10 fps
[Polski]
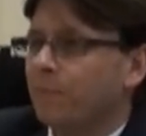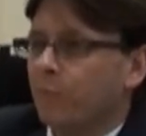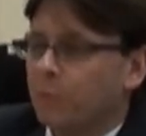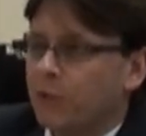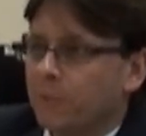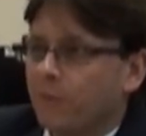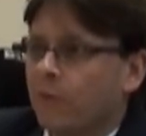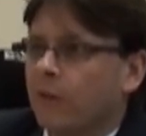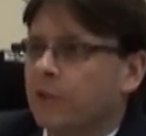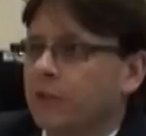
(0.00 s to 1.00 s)
Poprzez
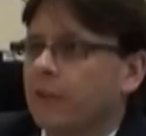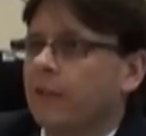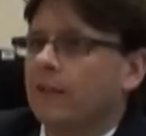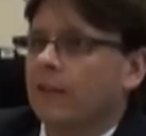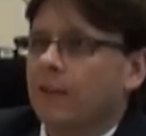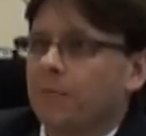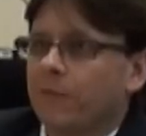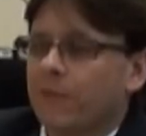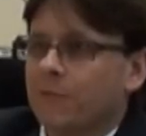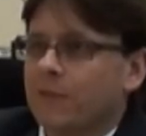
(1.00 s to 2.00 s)
powołanie się na jej takie
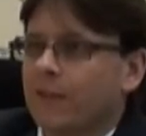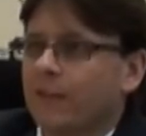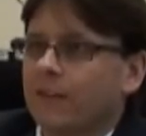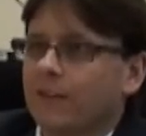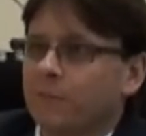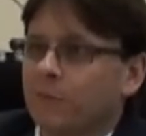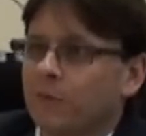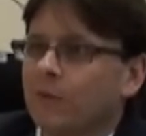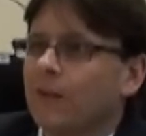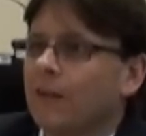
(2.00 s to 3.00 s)
powiedzmy cechy
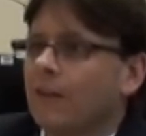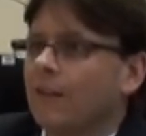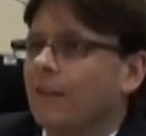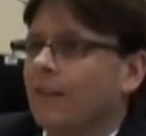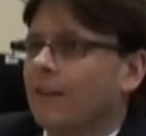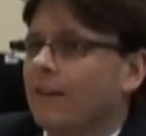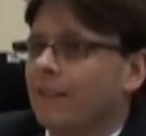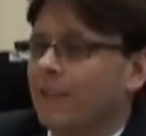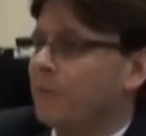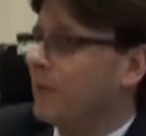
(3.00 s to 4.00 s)
typu e,
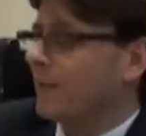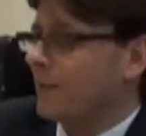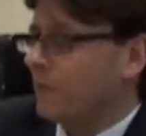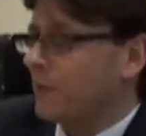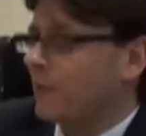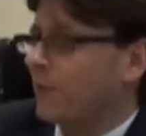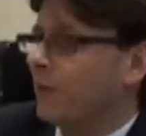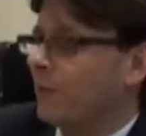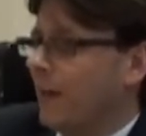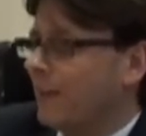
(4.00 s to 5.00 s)
imię,
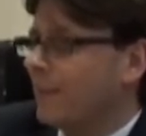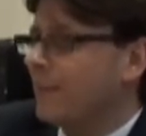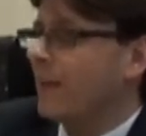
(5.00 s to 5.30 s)
nazwisko, adres,